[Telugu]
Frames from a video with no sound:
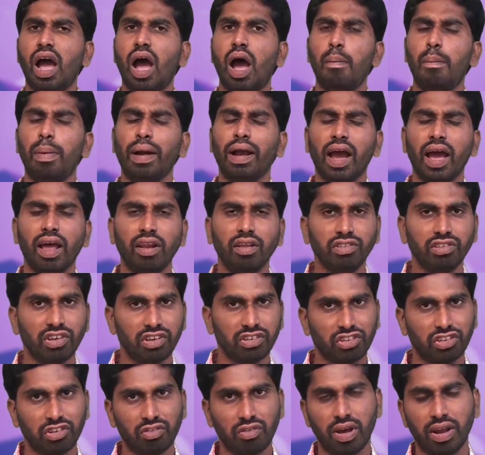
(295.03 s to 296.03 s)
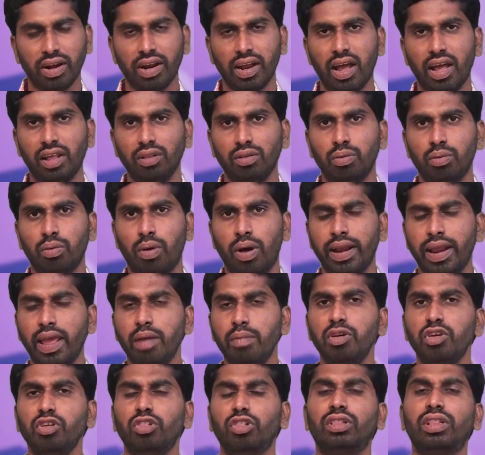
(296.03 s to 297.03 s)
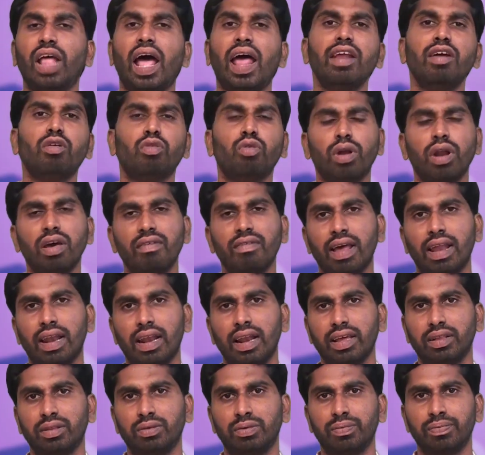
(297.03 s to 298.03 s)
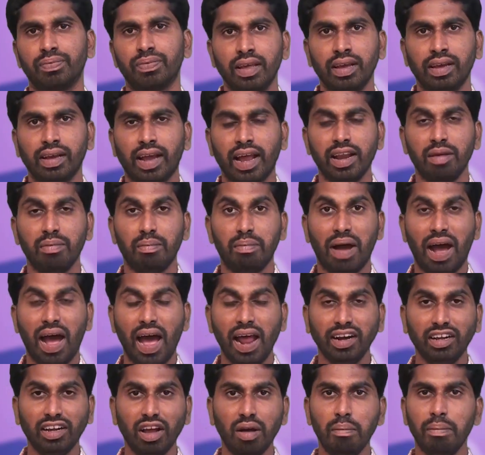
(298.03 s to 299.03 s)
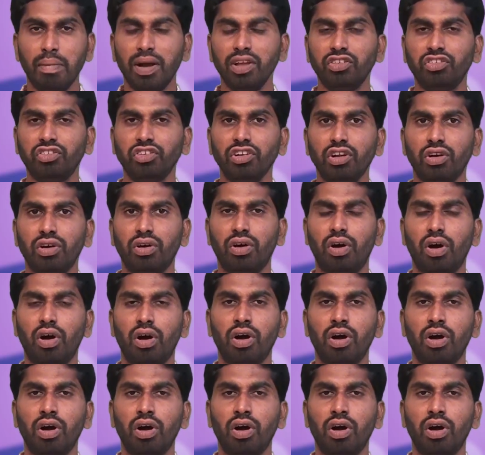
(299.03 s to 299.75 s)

అపకారం చేసిన వారు కాదు వారేమి యుద్ధానికి కూడా వెళ్ళలేదు కానీ మార్గం మధ్యలో